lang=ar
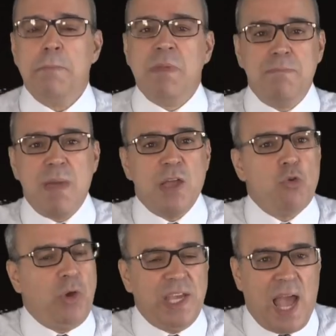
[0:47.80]
مما
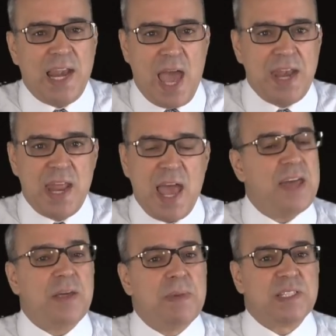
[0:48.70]
يوحي على أن
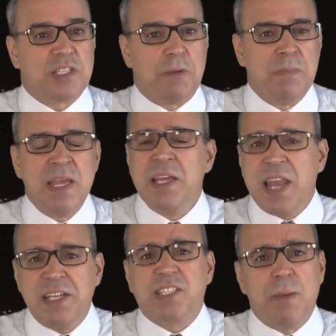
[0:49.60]
هذا منصب
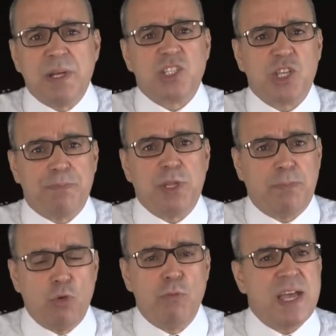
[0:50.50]
ليس منصب
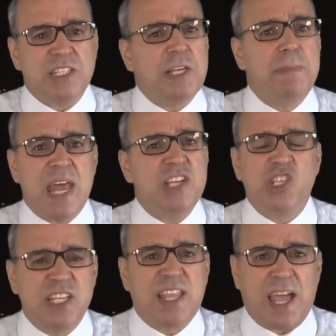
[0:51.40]
دبلوماسي من
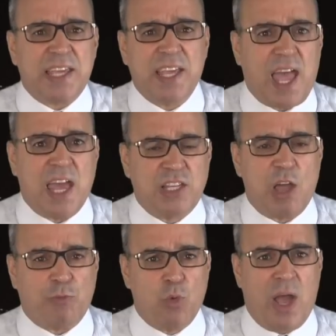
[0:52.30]
أجل تحقيق
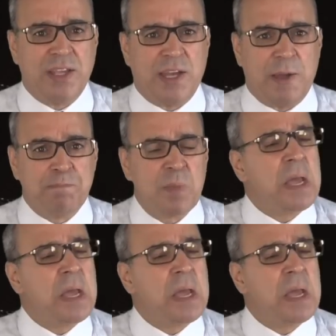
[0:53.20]
أهداف معينة